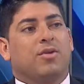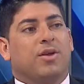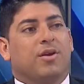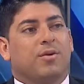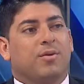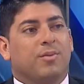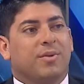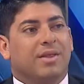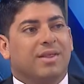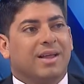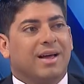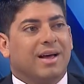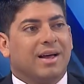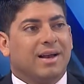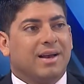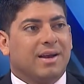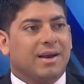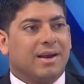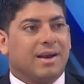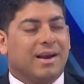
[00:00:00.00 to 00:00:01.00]
del
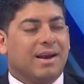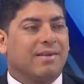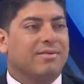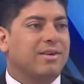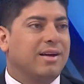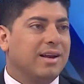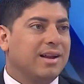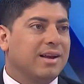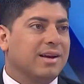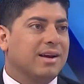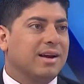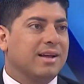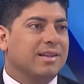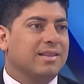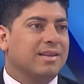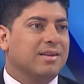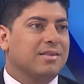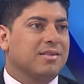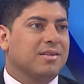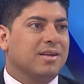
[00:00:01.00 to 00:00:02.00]
hospital Rafael
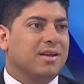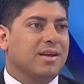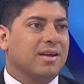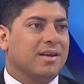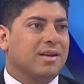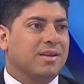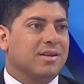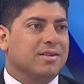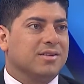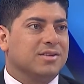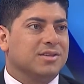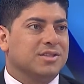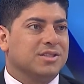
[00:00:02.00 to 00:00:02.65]
Hernández en